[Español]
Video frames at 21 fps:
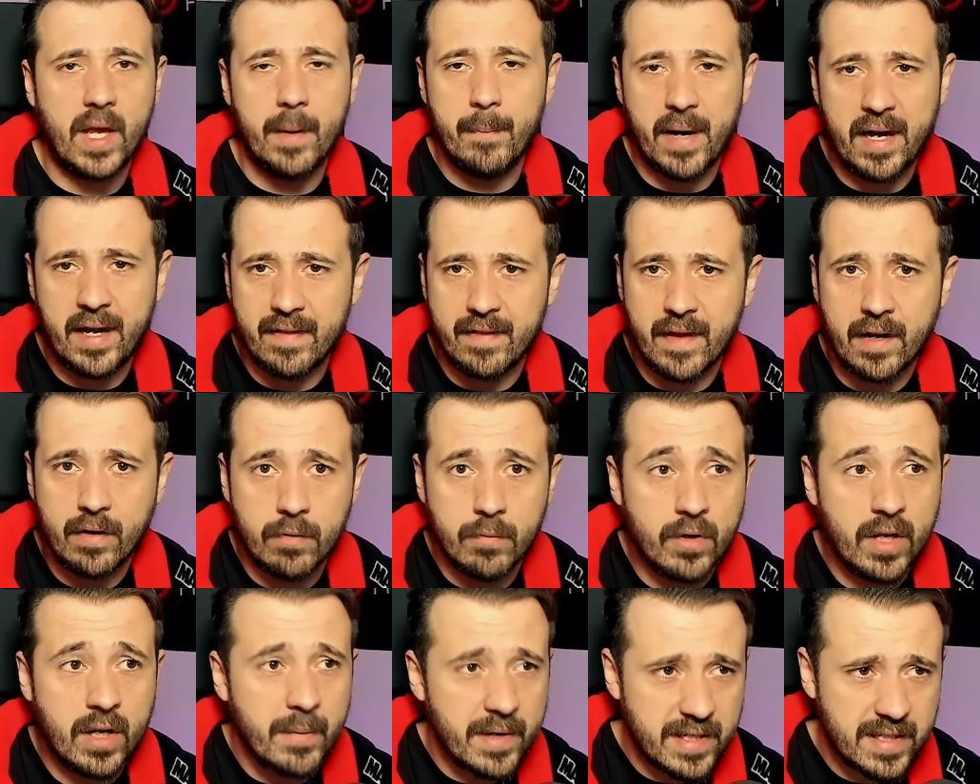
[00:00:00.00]
va a quedar
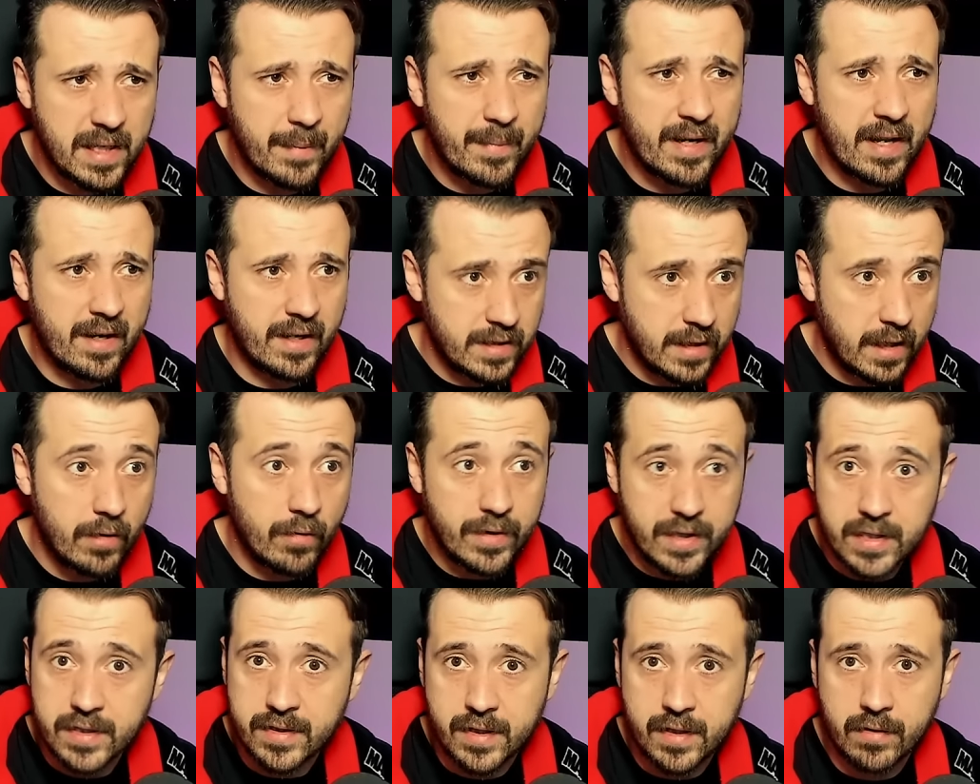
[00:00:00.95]
como que Verstappen arrasado,
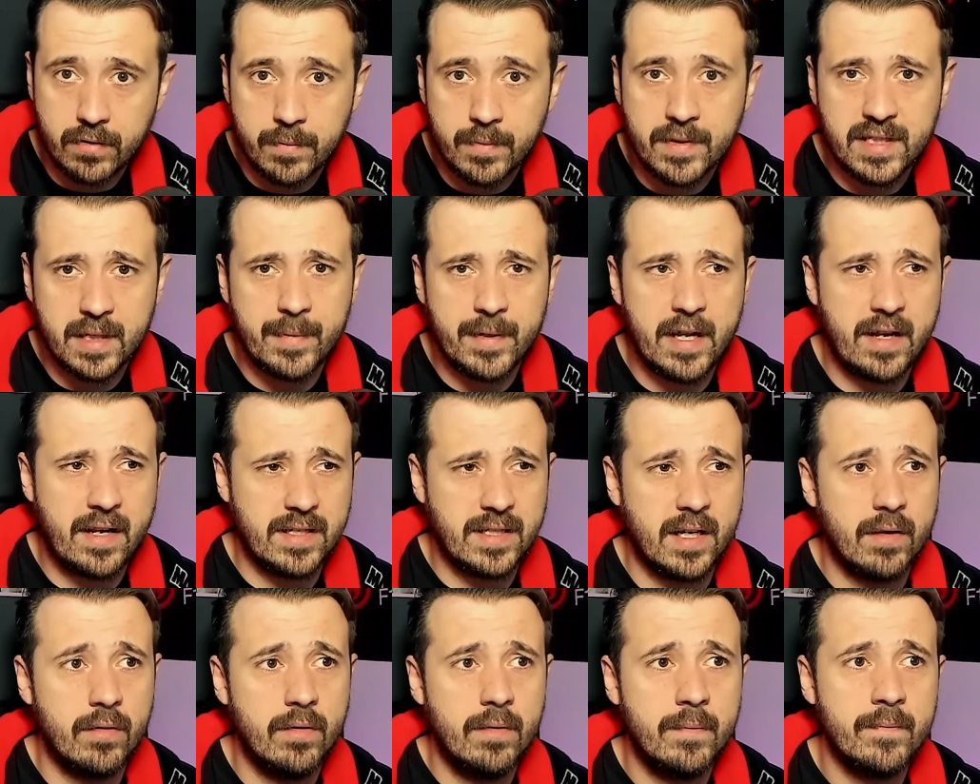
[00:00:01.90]
y es cierto, Verstappen
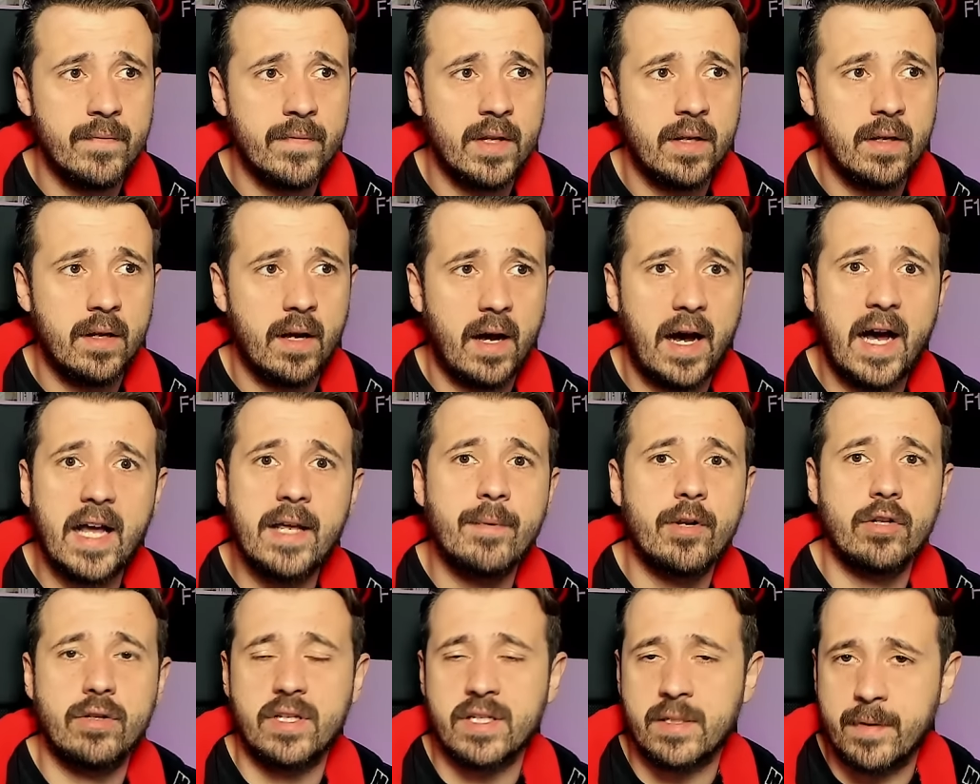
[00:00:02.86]
arrasado, hay
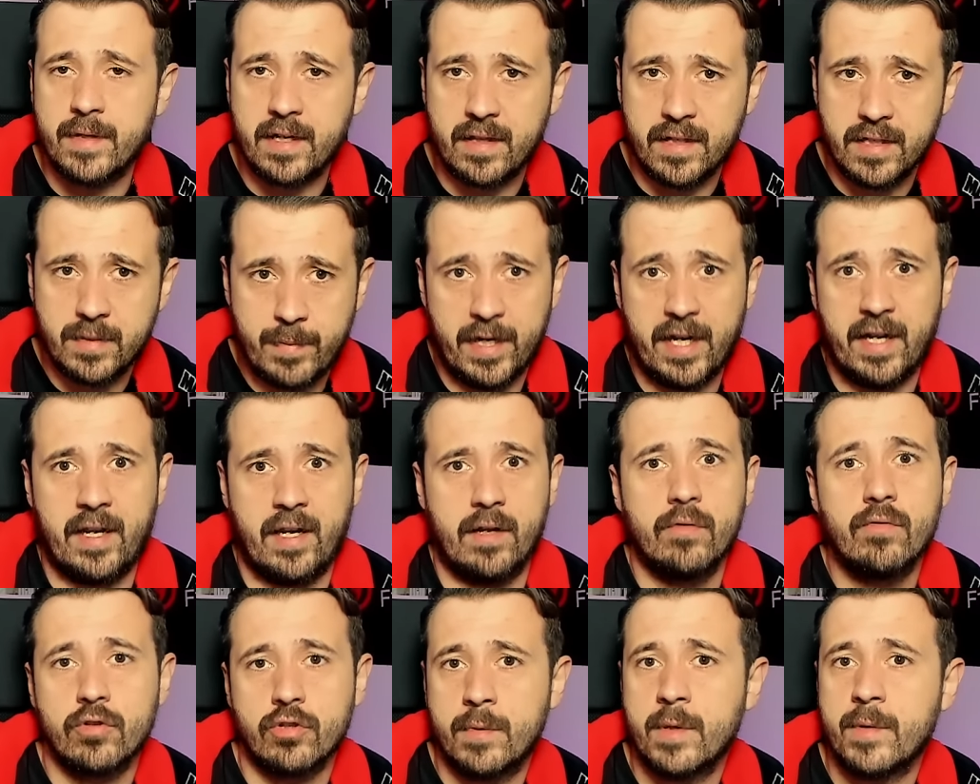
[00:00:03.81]
brotes verdes para crear
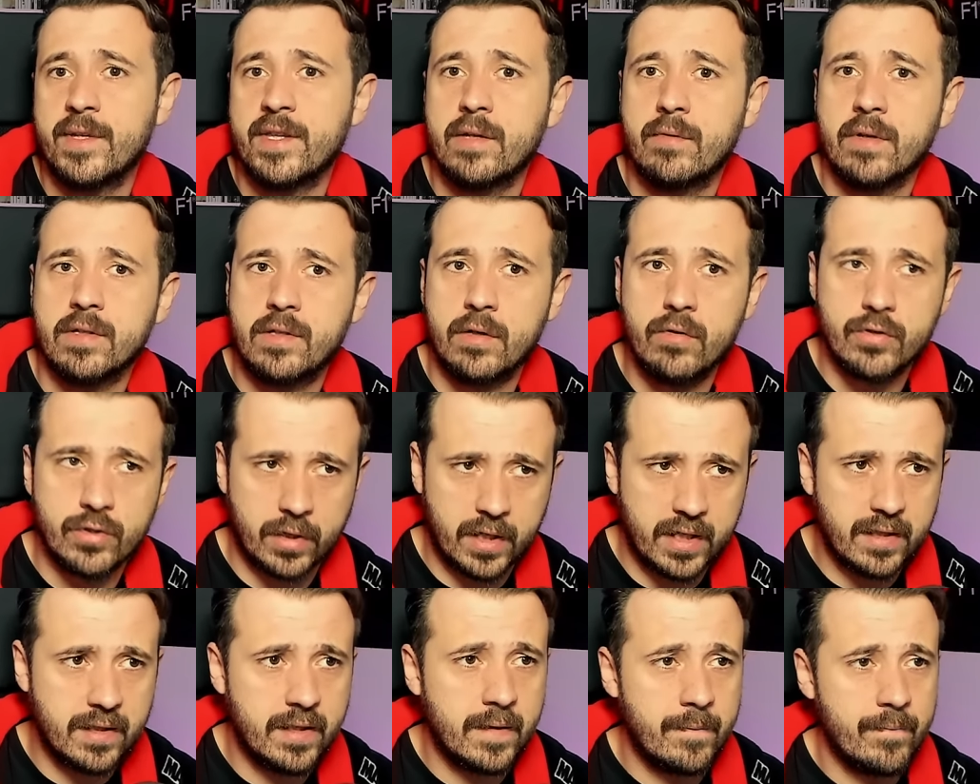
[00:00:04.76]
un 2024
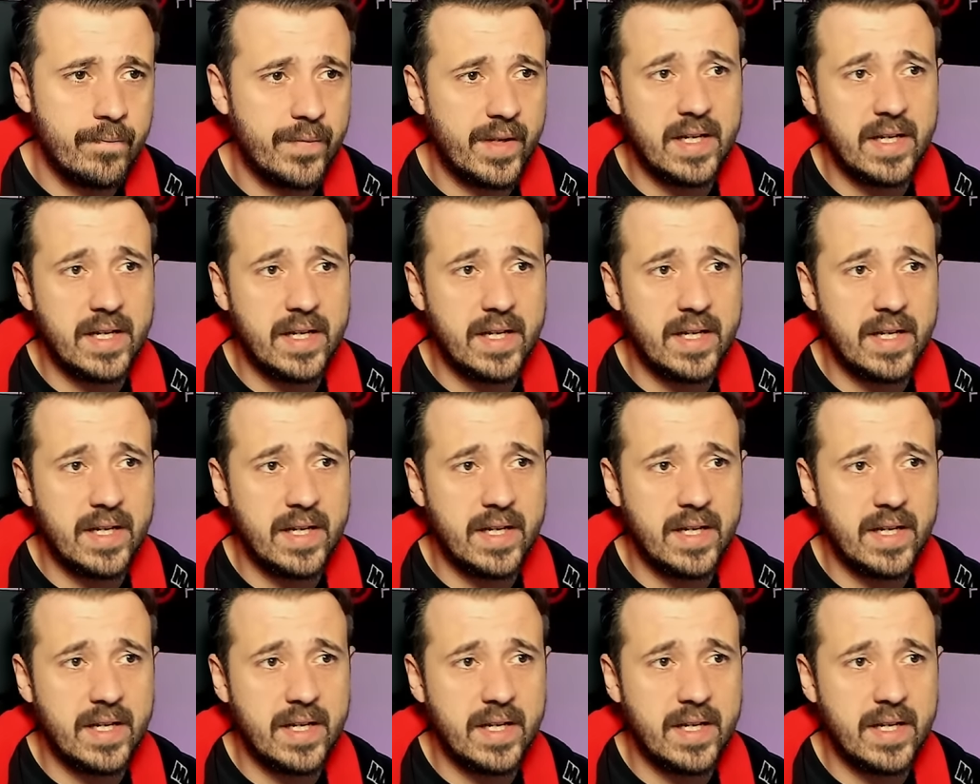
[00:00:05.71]
ilusionante.